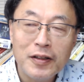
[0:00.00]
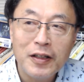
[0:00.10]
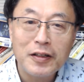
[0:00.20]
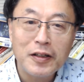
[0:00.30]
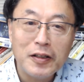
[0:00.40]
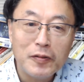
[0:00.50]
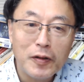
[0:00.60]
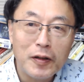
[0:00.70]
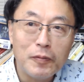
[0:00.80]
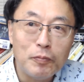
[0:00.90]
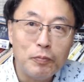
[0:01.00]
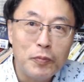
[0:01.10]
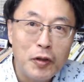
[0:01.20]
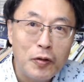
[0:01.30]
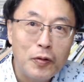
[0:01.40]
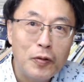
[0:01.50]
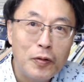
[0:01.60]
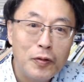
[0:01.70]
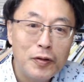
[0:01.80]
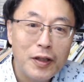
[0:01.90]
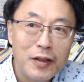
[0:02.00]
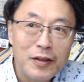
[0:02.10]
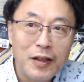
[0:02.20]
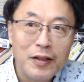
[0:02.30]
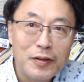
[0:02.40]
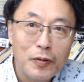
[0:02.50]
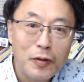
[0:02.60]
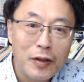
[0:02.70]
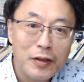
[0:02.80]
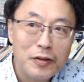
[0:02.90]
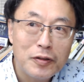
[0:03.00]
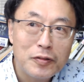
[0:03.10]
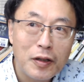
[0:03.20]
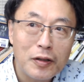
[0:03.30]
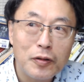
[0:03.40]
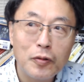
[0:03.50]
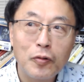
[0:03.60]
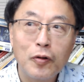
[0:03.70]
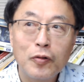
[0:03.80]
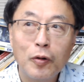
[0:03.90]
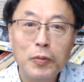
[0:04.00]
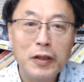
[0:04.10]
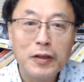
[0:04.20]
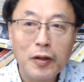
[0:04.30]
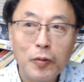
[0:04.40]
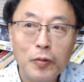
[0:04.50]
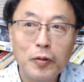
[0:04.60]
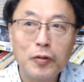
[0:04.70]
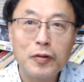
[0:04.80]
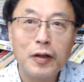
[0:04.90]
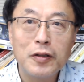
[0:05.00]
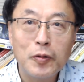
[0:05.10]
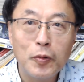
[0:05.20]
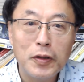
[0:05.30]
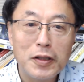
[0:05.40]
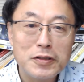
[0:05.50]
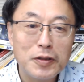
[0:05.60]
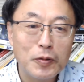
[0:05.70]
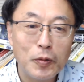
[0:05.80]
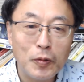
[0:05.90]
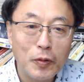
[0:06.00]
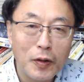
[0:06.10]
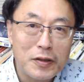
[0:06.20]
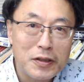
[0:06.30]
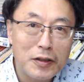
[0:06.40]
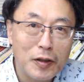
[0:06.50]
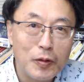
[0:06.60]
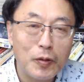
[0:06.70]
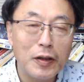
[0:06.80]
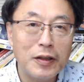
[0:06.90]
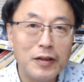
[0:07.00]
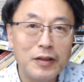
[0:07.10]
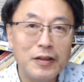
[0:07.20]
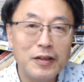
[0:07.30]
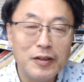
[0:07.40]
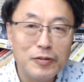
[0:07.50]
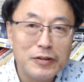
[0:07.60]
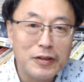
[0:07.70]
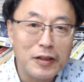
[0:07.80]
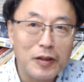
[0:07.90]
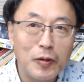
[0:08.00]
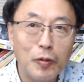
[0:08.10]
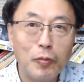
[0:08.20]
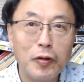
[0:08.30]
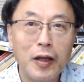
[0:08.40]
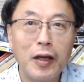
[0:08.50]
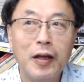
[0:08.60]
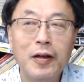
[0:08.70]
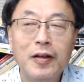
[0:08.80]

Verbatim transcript: 中には妙にその何て言うかその込み入ったコードっていうか技巧に走ったコードが好きな人がいるんですけどもね